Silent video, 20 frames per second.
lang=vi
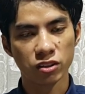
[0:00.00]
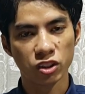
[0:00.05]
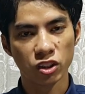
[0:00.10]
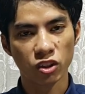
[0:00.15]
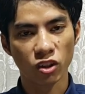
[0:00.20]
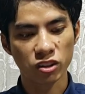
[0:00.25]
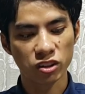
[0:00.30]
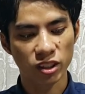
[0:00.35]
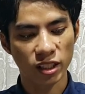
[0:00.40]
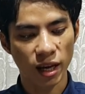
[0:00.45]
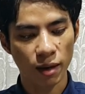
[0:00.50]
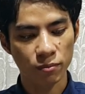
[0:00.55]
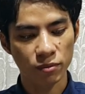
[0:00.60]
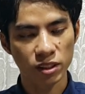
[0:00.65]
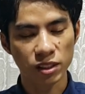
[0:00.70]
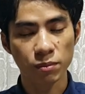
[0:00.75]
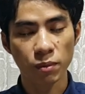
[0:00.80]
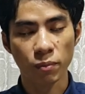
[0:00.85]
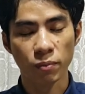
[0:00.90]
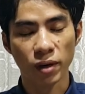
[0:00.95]
chỉ rõ chứ nám
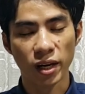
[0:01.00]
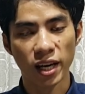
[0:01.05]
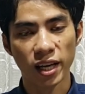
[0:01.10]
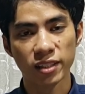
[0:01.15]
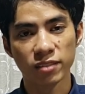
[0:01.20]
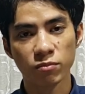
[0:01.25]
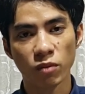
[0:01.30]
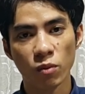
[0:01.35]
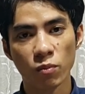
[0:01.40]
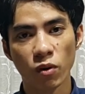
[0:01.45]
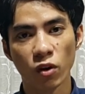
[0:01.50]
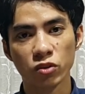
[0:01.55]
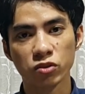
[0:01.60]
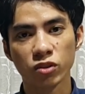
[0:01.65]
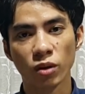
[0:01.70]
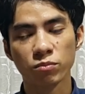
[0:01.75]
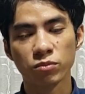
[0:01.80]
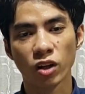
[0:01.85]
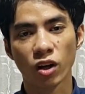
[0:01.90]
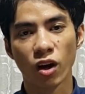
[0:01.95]
cứ mình mẹ bóng ôn
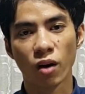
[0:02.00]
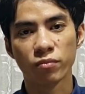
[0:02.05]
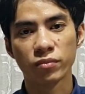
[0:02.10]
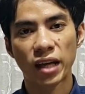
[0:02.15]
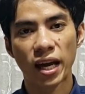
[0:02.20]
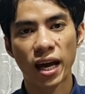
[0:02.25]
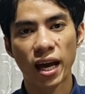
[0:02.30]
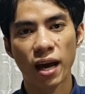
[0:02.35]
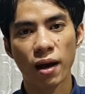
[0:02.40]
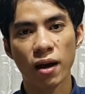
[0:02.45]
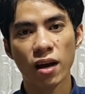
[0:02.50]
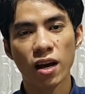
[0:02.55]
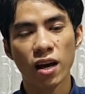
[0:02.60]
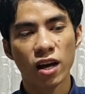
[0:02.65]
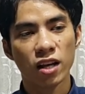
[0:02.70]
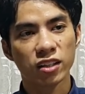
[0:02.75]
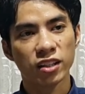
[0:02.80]
công cho lõm tha